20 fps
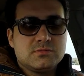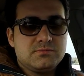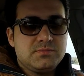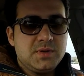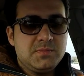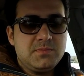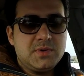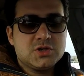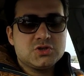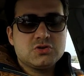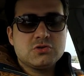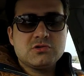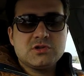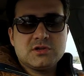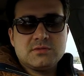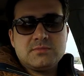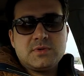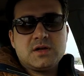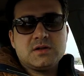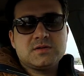
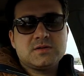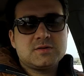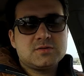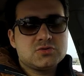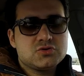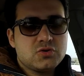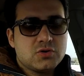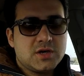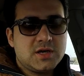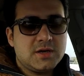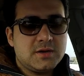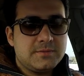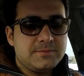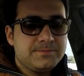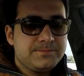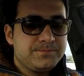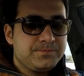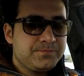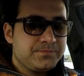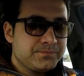1526 çok iyi.
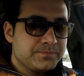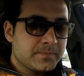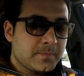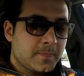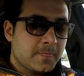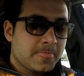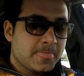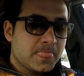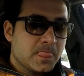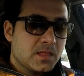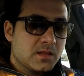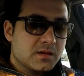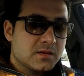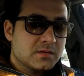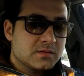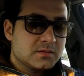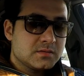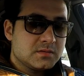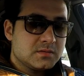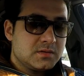
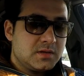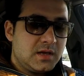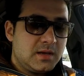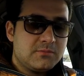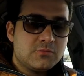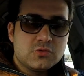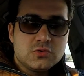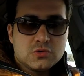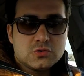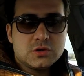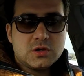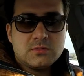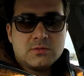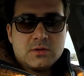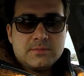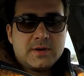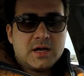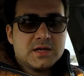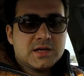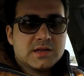Hem
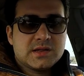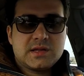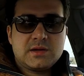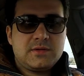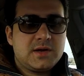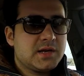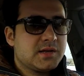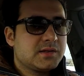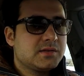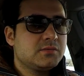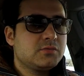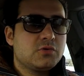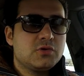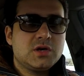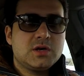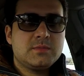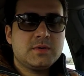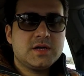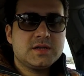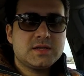uygulamayı belki seversin,
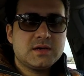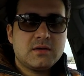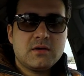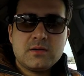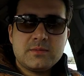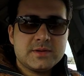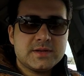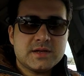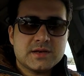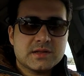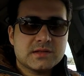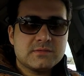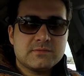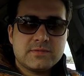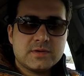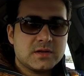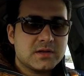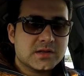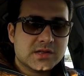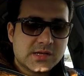oynamaya devam edersin
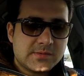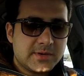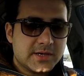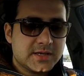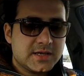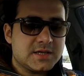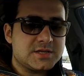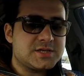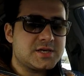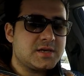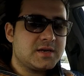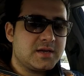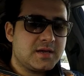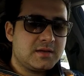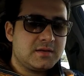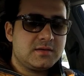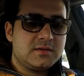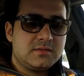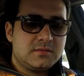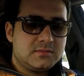falan. Zaman geçer
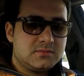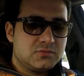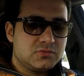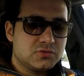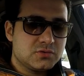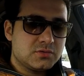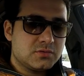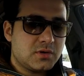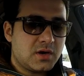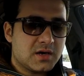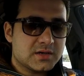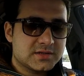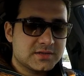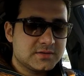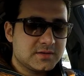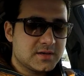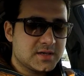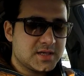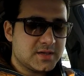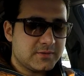yani. Bu
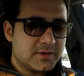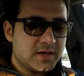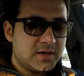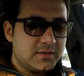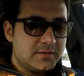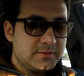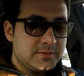artıları da var.